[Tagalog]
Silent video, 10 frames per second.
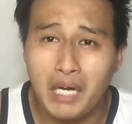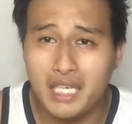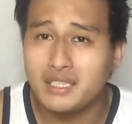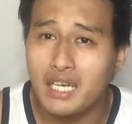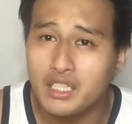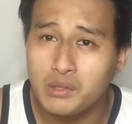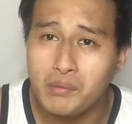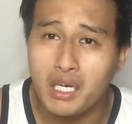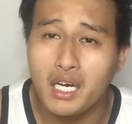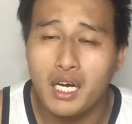para saan
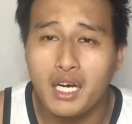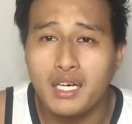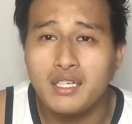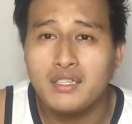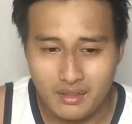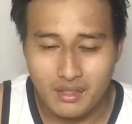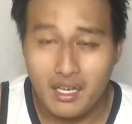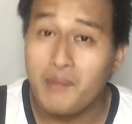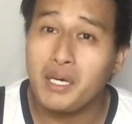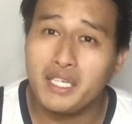yung mga
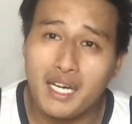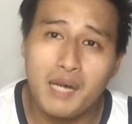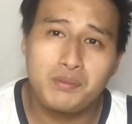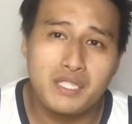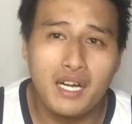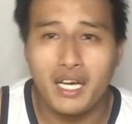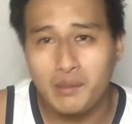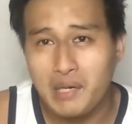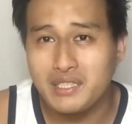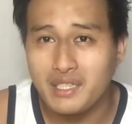laman ng apps ng
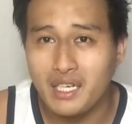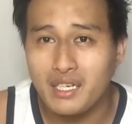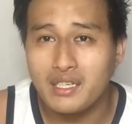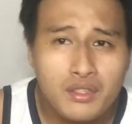Kain Master.